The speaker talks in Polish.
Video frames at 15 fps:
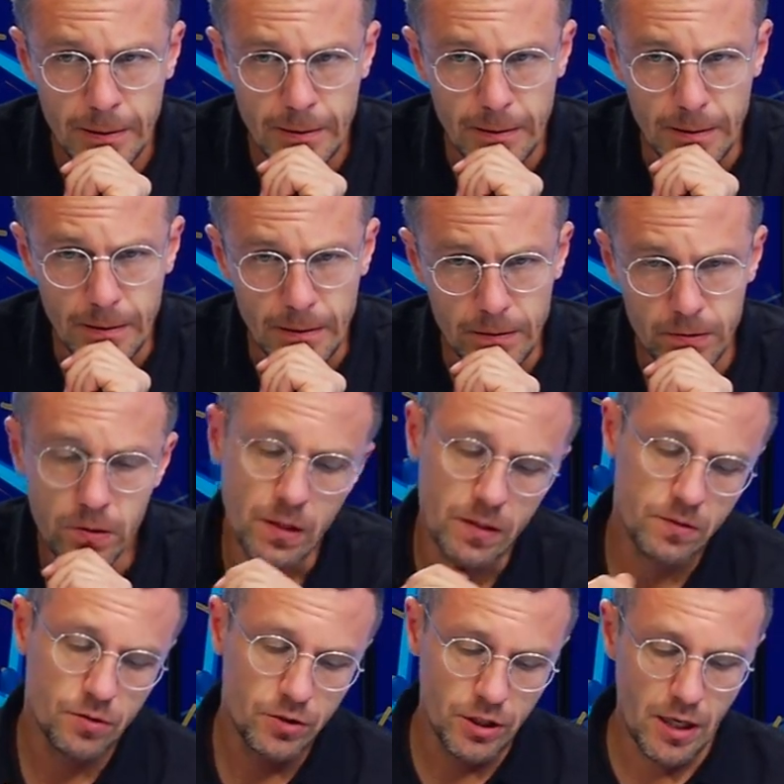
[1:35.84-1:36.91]
e, do
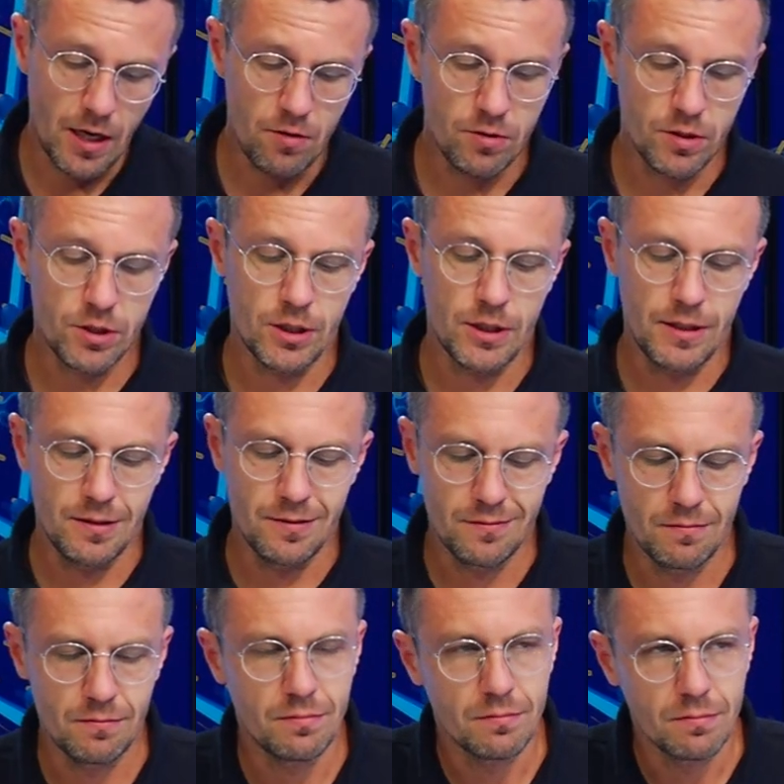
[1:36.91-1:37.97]
nas docierały, że
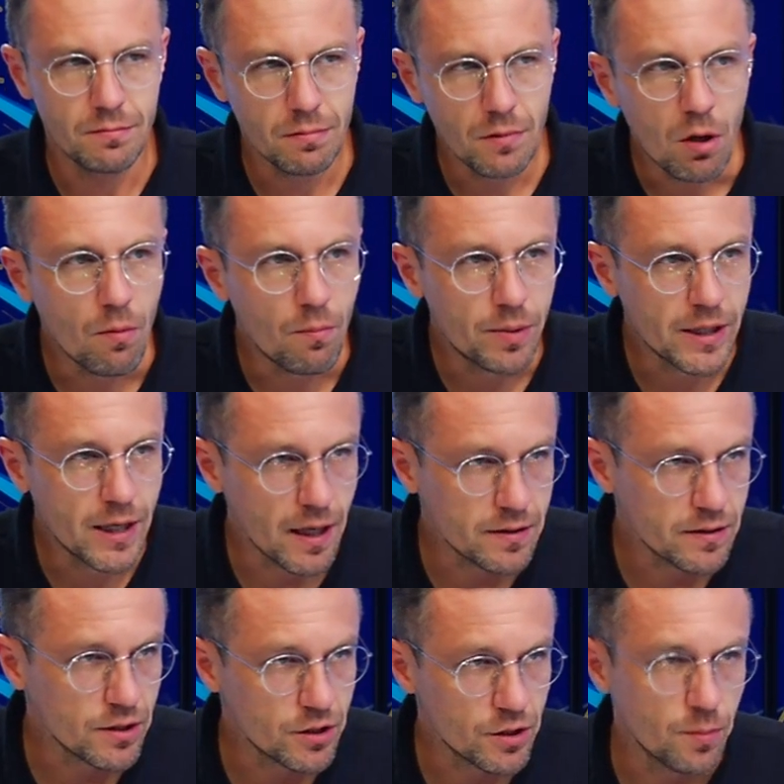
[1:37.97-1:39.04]
komplikacje